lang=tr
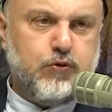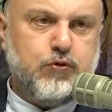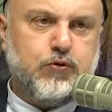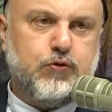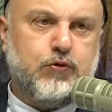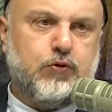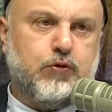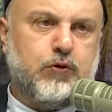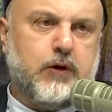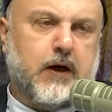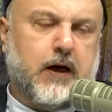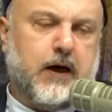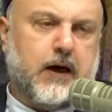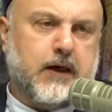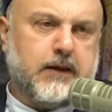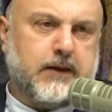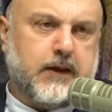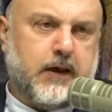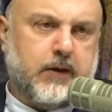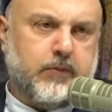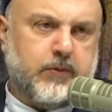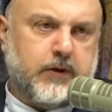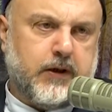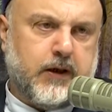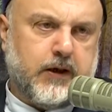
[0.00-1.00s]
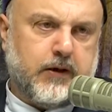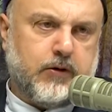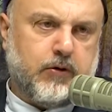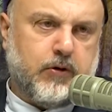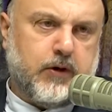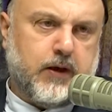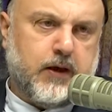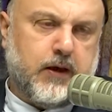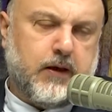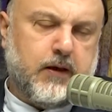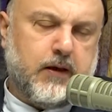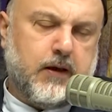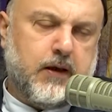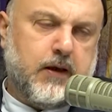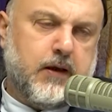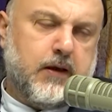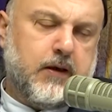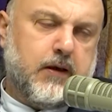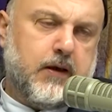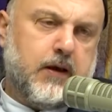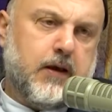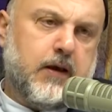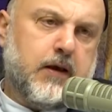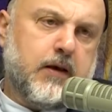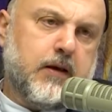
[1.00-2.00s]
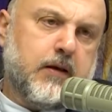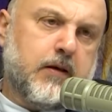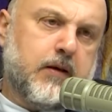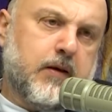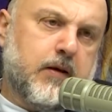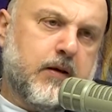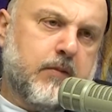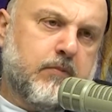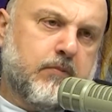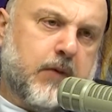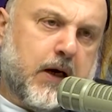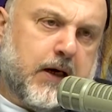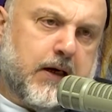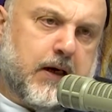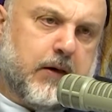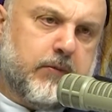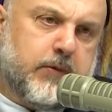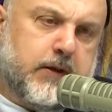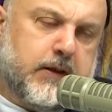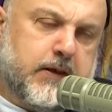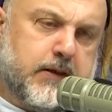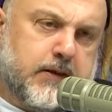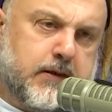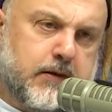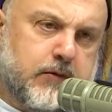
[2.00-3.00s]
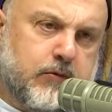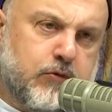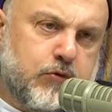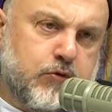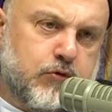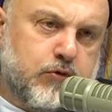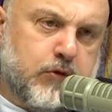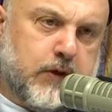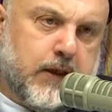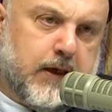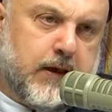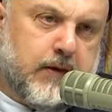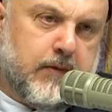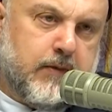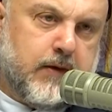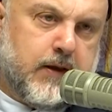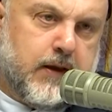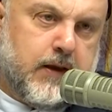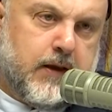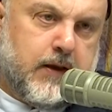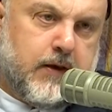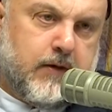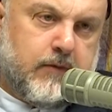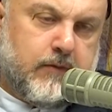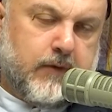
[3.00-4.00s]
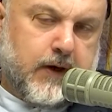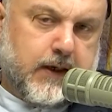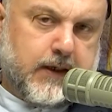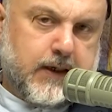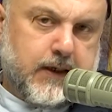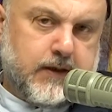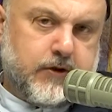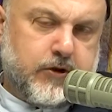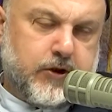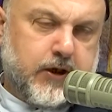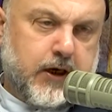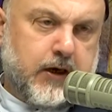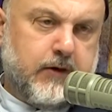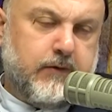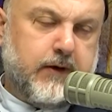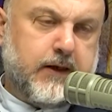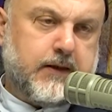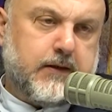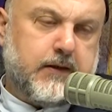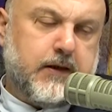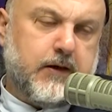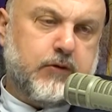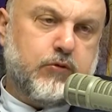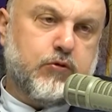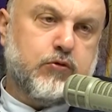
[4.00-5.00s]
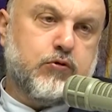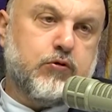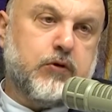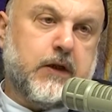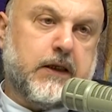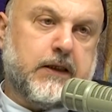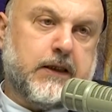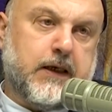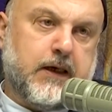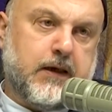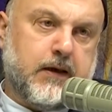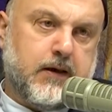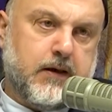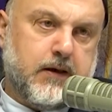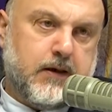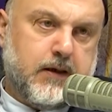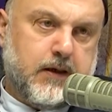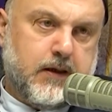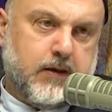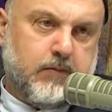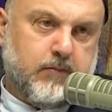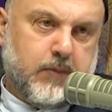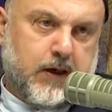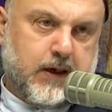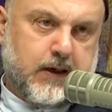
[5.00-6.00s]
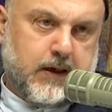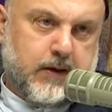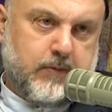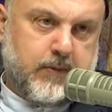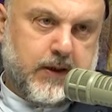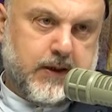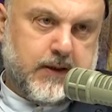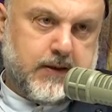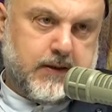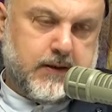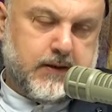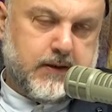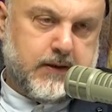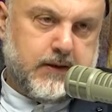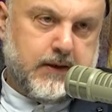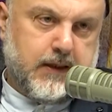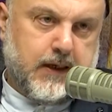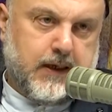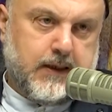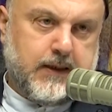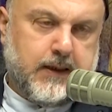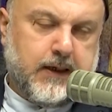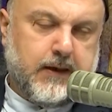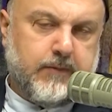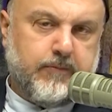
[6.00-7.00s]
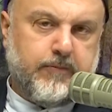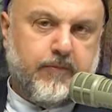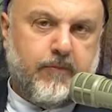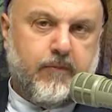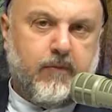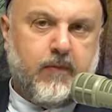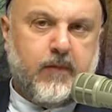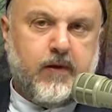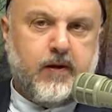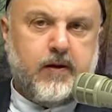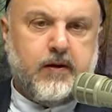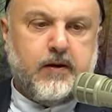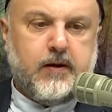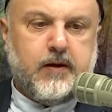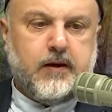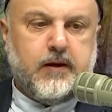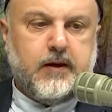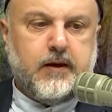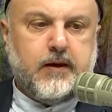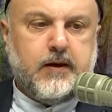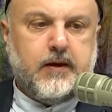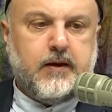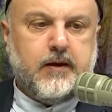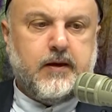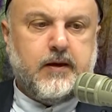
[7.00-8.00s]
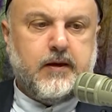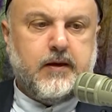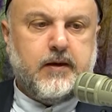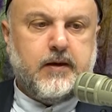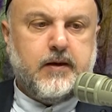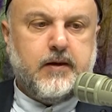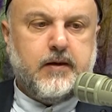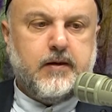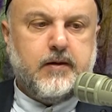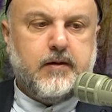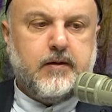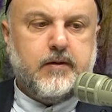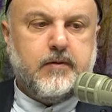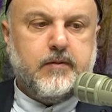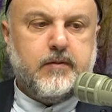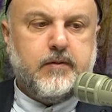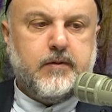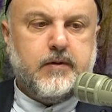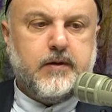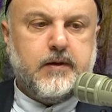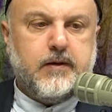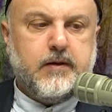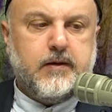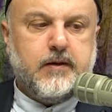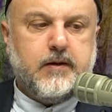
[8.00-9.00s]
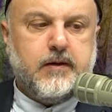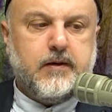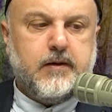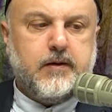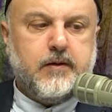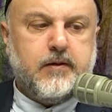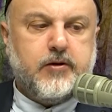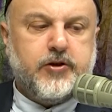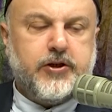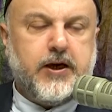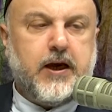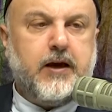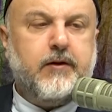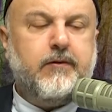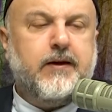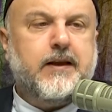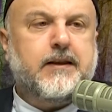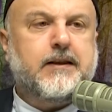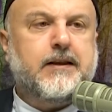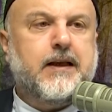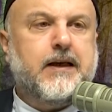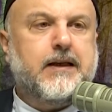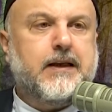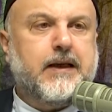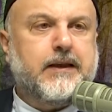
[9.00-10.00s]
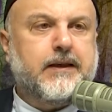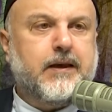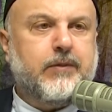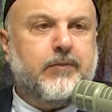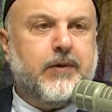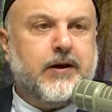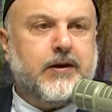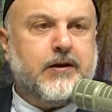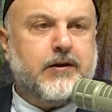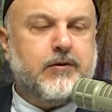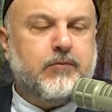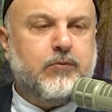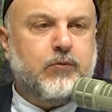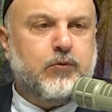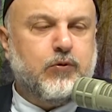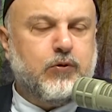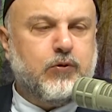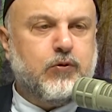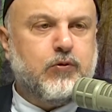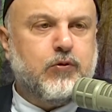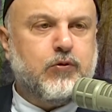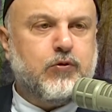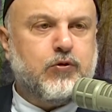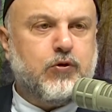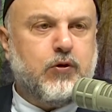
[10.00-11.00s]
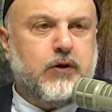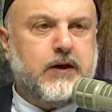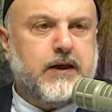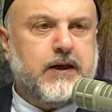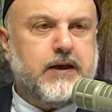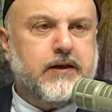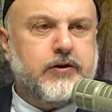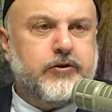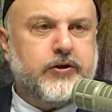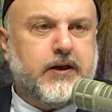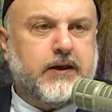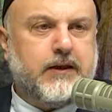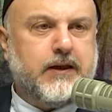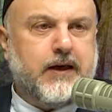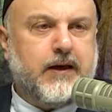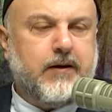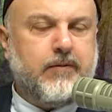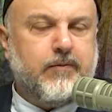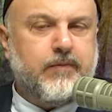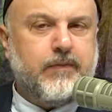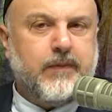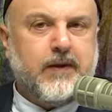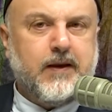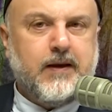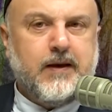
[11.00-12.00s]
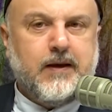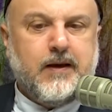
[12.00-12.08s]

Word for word: Usulünü, adabına göre e, bakabilirsin yüzüne. Fakat şehvette yüzüne de bakamazsın. Yani e, şehvetle ne demek? bunu söyleyince de